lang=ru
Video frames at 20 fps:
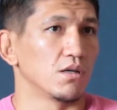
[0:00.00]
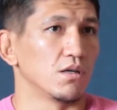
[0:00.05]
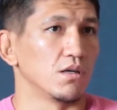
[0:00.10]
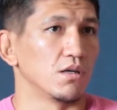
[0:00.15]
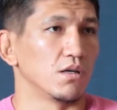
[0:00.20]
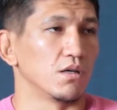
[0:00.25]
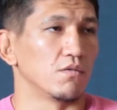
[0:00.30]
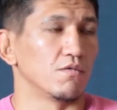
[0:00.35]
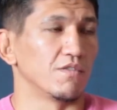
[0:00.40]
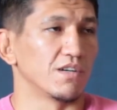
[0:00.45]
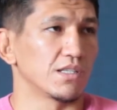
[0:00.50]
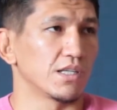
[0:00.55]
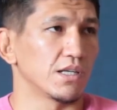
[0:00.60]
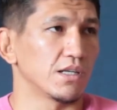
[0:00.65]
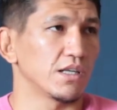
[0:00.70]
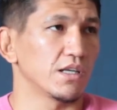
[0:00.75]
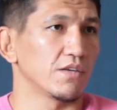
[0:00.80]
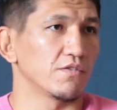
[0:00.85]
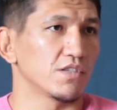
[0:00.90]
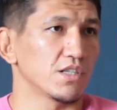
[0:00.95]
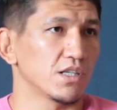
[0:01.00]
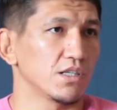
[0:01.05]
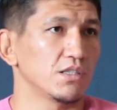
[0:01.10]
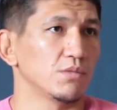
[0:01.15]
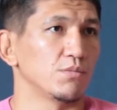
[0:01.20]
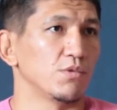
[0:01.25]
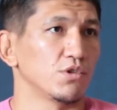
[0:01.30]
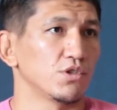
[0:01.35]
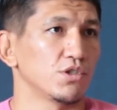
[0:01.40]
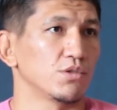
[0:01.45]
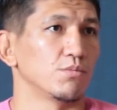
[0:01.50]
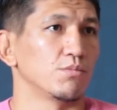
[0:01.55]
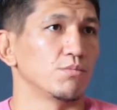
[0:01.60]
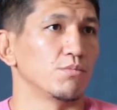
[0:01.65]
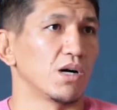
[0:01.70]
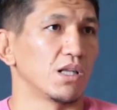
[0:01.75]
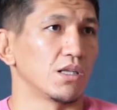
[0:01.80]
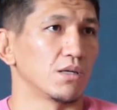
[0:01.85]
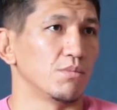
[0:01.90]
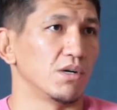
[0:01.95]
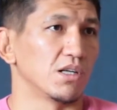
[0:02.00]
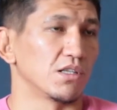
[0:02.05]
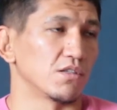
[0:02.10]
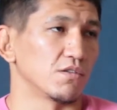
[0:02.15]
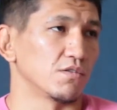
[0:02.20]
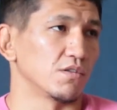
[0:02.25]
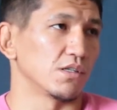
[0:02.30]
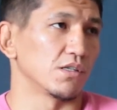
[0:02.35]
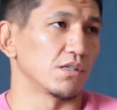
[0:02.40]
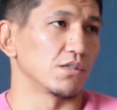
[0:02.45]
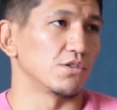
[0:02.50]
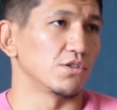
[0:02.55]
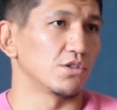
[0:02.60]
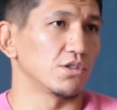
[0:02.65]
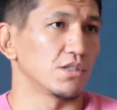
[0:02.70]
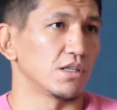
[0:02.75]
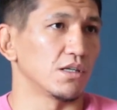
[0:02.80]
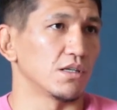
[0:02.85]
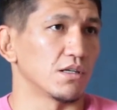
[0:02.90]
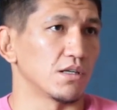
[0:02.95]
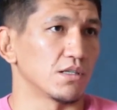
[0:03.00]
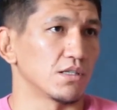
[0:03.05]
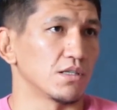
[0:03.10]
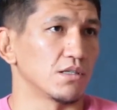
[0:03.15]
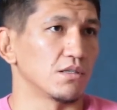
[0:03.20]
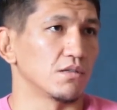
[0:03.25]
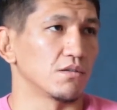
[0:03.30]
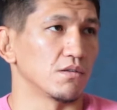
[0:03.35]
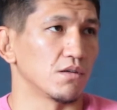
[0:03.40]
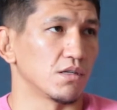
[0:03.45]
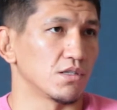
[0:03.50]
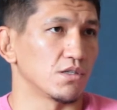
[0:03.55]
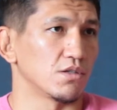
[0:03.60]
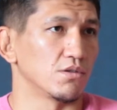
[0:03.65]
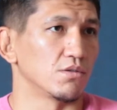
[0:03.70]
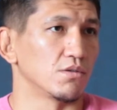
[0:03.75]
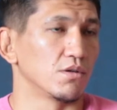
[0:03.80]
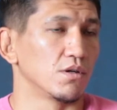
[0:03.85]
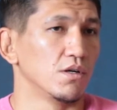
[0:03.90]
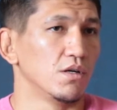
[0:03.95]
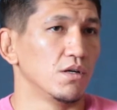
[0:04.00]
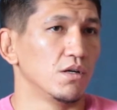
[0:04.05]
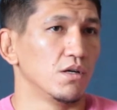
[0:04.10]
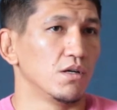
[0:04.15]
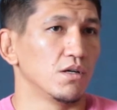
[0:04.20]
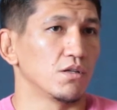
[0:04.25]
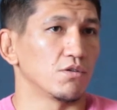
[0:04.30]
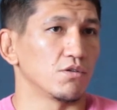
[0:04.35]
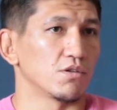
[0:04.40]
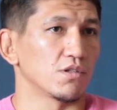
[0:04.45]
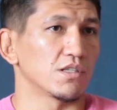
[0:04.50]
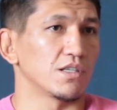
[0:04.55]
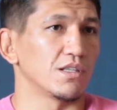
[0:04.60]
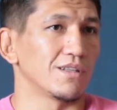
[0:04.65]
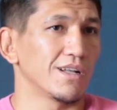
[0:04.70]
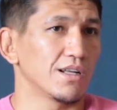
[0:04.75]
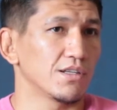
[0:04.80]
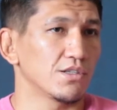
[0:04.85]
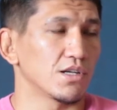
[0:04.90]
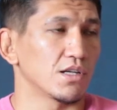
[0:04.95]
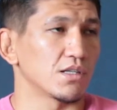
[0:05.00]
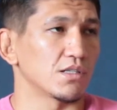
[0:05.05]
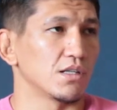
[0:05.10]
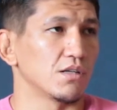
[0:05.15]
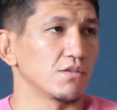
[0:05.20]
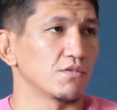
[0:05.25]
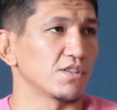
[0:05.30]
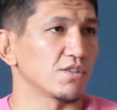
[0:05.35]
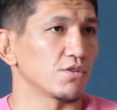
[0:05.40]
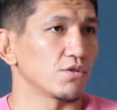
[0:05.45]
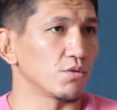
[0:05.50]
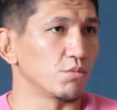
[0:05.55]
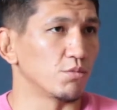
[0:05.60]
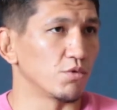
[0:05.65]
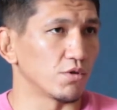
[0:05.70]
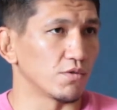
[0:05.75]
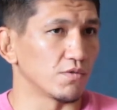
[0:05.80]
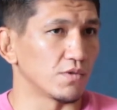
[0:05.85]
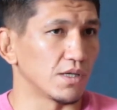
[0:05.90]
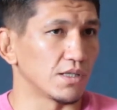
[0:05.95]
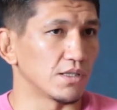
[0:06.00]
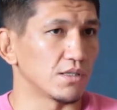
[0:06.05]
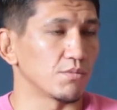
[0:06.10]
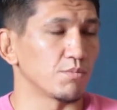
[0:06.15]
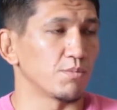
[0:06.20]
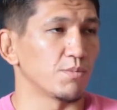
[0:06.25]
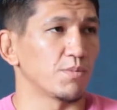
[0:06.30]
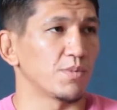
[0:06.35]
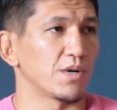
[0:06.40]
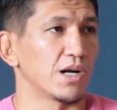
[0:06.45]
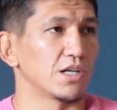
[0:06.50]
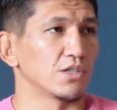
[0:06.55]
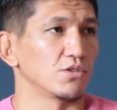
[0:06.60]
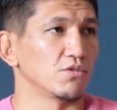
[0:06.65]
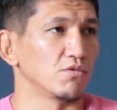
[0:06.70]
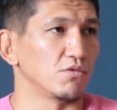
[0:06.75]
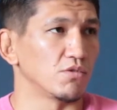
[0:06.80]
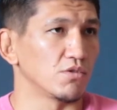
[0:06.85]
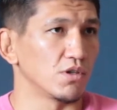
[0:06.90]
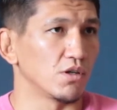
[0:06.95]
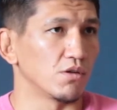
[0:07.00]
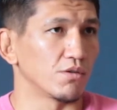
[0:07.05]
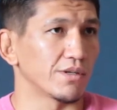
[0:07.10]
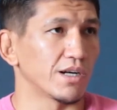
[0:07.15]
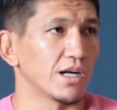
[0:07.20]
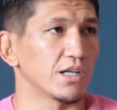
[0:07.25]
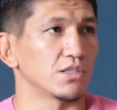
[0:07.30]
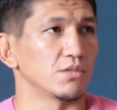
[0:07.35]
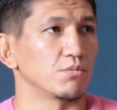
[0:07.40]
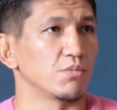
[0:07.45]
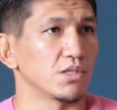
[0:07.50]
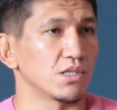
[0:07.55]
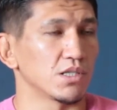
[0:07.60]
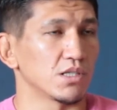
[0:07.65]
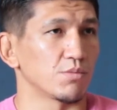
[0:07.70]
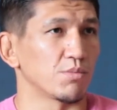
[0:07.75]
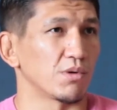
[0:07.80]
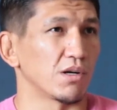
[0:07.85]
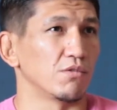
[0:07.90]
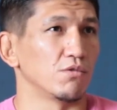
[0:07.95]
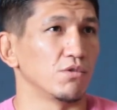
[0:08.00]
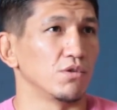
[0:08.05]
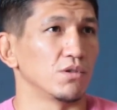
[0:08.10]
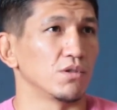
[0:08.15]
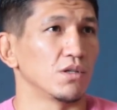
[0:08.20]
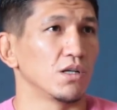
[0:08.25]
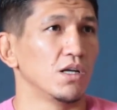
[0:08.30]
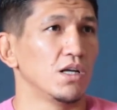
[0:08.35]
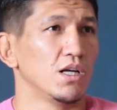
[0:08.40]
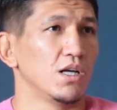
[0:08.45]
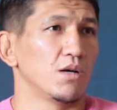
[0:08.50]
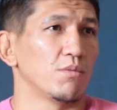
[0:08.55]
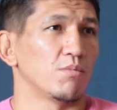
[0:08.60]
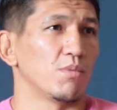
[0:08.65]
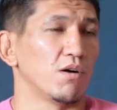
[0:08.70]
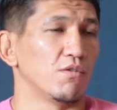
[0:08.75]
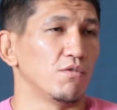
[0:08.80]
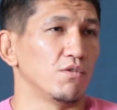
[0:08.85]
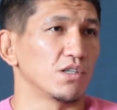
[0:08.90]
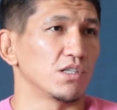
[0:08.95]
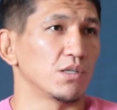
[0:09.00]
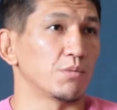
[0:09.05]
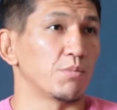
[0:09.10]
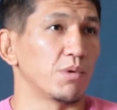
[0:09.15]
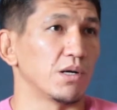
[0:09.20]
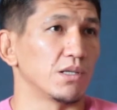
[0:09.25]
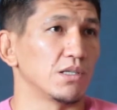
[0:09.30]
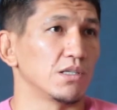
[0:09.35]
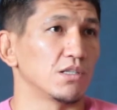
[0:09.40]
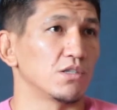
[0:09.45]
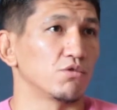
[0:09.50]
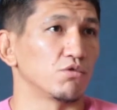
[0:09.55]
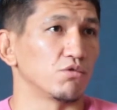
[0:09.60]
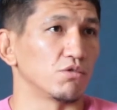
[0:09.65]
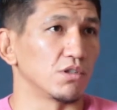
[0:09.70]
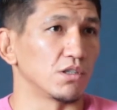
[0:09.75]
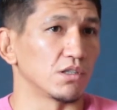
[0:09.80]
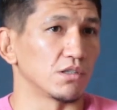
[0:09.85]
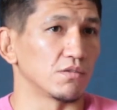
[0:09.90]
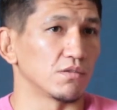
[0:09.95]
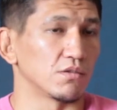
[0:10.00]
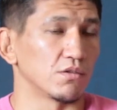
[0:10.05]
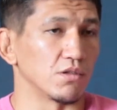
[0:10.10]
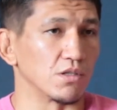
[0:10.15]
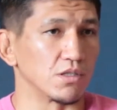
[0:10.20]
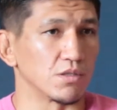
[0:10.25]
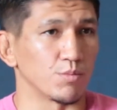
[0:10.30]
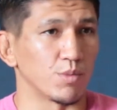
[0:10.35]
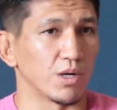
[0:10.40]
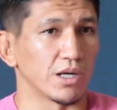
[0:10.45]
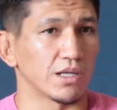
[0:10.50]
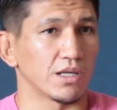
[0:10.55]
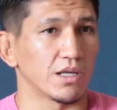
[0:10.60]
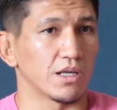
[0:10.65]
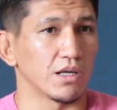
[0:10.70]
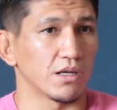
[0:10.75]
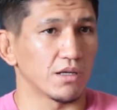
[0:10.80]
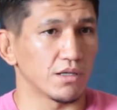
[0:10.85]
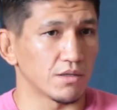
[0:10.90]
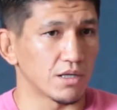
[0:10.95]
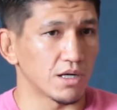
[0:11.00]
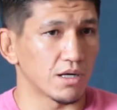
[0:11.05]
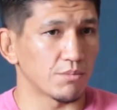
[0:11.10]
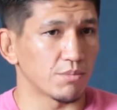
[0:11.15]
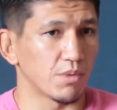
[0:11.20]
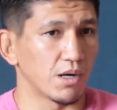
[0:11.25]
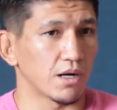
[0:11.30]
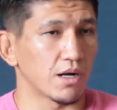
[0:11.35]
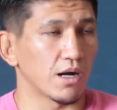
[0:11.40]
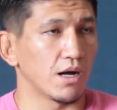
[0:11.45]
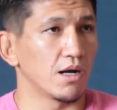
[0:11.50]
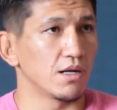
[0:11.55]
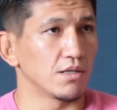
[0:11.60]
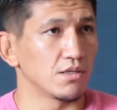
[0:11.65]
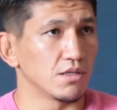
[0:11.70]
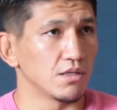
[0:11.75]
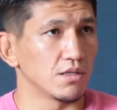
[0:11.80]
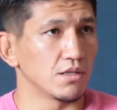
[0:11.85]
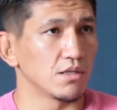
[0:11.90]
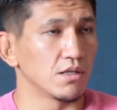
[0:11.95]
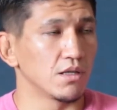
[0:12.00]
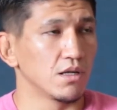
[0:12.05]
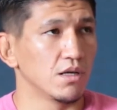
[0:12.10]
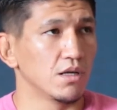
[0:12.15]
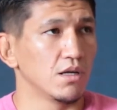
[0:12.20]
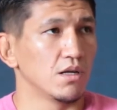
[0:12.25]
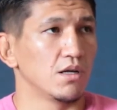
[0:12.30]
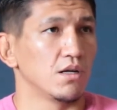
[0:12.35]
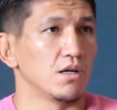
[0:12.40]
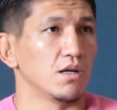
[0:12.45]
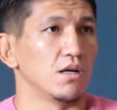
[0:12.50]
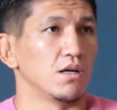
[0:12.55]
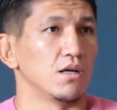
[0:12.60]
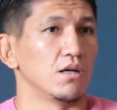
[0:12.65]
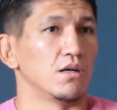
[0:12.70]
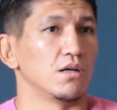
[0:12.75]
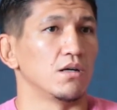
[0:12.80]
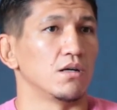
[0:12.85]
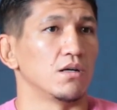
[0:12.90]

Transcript: Э, в СНГ в целом очень мало бойцов, если не считая России, Россию. Россию то есть Китай сейчас на высоком уровне, они каждую неделю, каждый месяц проводят по 8, по 10 турниров, то есть по кик, по К1, э,